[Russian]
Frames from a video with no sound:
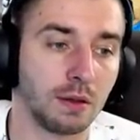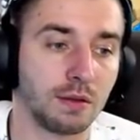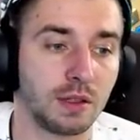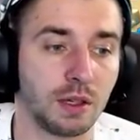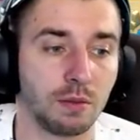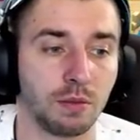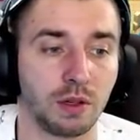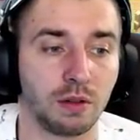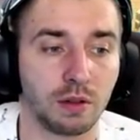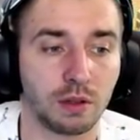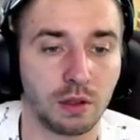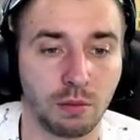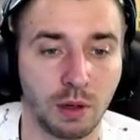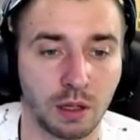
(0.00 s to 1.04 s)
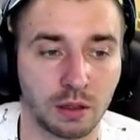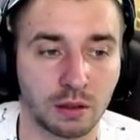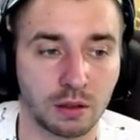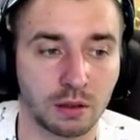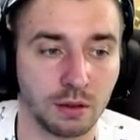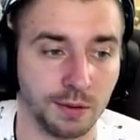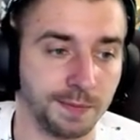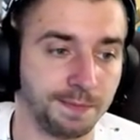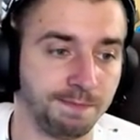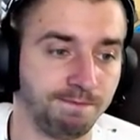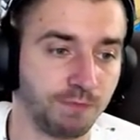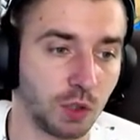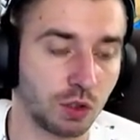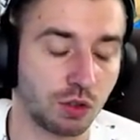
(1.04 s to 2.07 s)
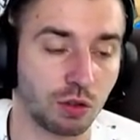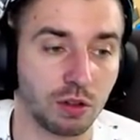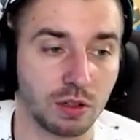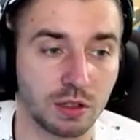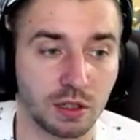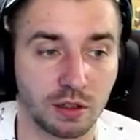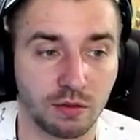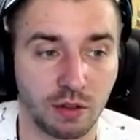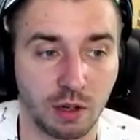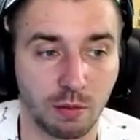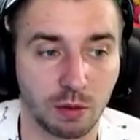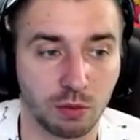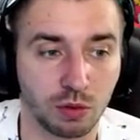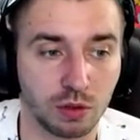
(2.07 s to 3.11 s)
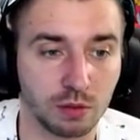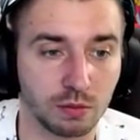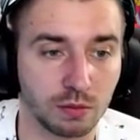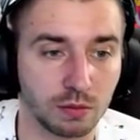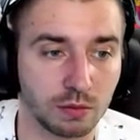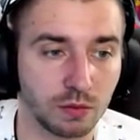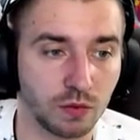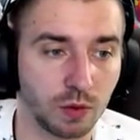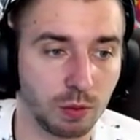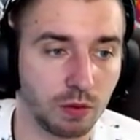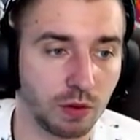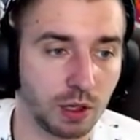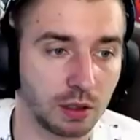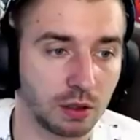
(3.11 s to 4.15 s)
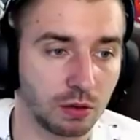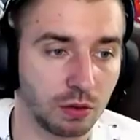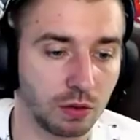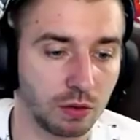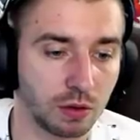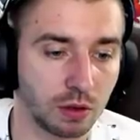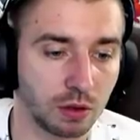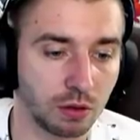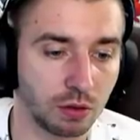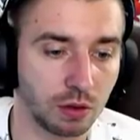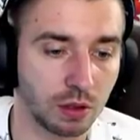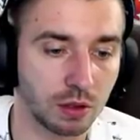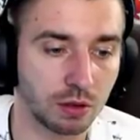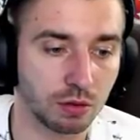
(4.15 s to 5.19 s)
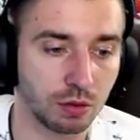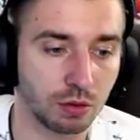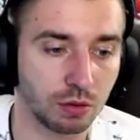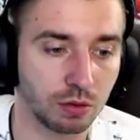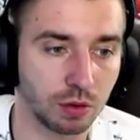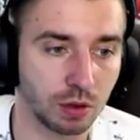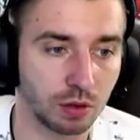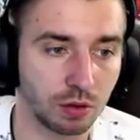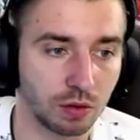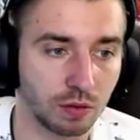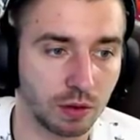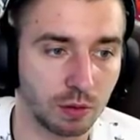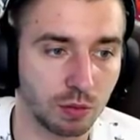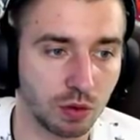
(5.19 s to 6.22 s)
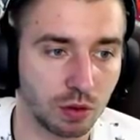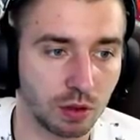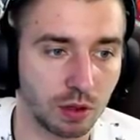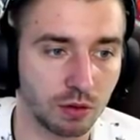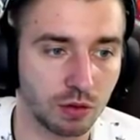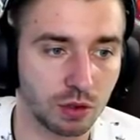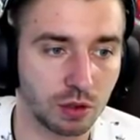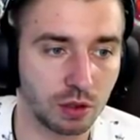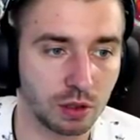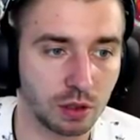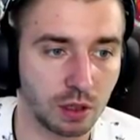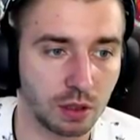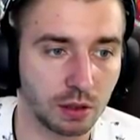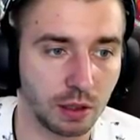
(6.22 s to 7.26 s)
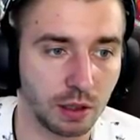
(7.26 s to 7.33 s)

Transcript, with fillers: Всем привет, ребят! Ну что, настало время, будем выбивать нового героя Асуру, у которого обзор я уже делал.